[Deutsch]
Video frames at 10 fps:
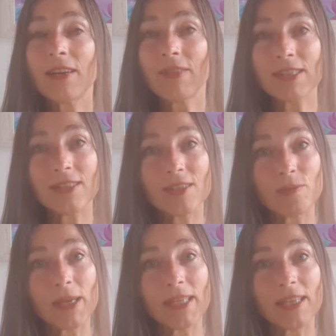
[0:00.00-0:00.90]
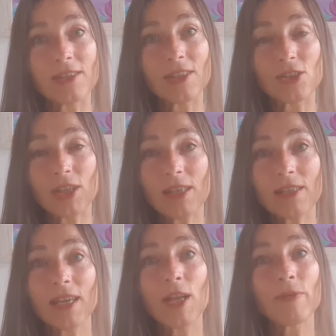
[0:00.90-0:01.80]
was ist mein nächster Schritt,
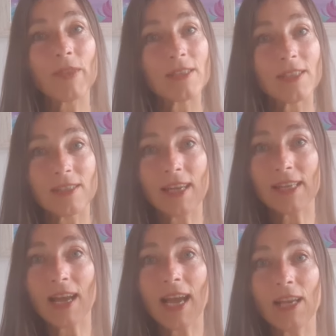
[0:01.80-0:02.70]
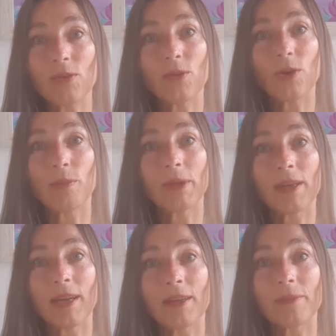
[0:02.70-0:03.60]
dass ich da in Heilung kommen
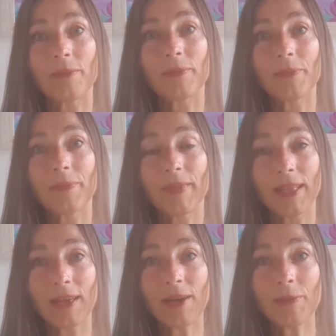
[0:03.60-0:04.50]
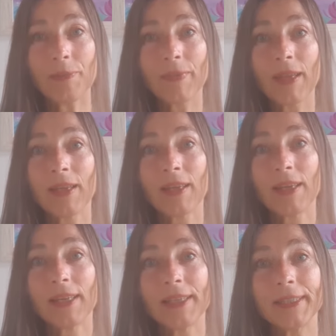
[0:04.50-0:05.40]
kann. Ja?
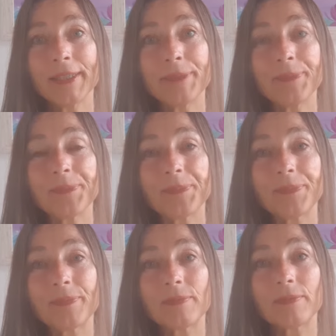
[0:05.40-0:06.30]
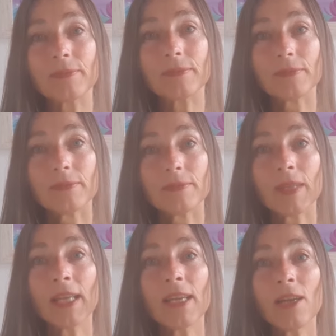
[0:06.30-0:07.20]
Ähm,
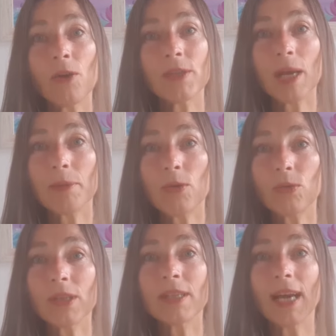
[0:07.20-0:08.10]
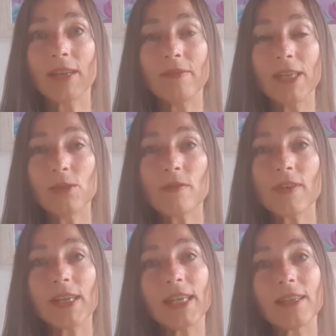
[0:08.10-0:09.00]
genau, ich habe auch unten ein Video
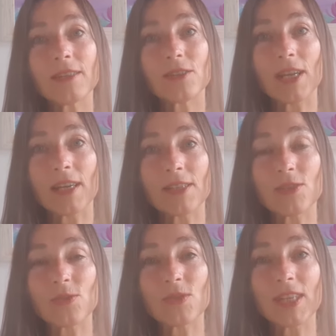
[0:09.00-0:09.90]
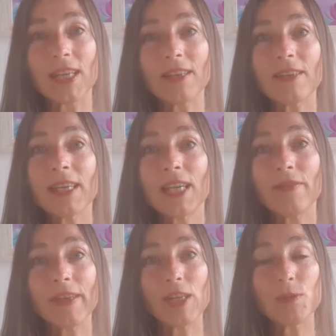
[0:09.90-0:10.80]
verlinkt, da kannst du sehen,
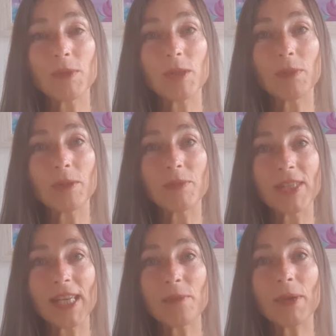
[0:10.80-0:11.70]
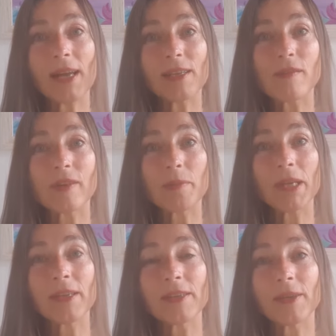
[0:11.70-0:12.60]
wenn ich mich mit einem Seelenpartner
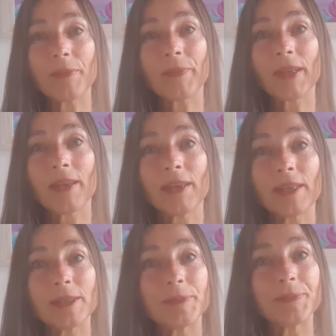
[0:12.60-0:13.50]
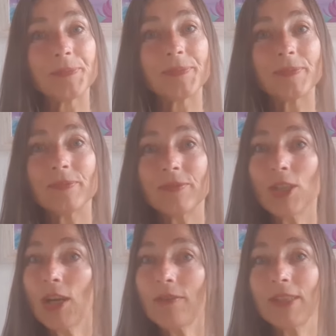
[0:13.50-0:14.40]
verbinde, ähm,
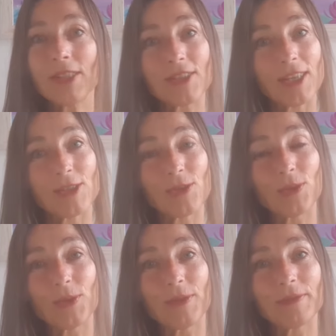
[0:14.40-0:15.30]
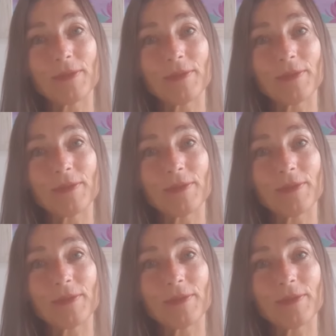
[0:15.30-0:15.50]
ja, wie das dann so,